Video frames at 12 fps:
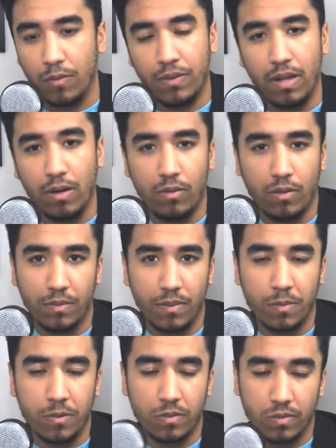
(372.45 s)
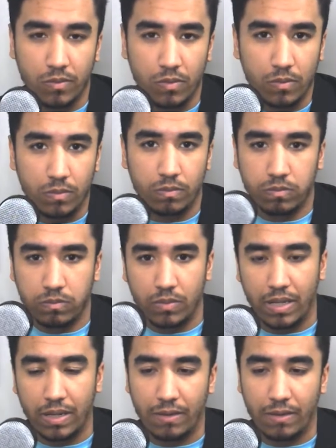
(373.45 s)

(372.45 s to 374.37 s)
O final, obviamente, eu não vou né,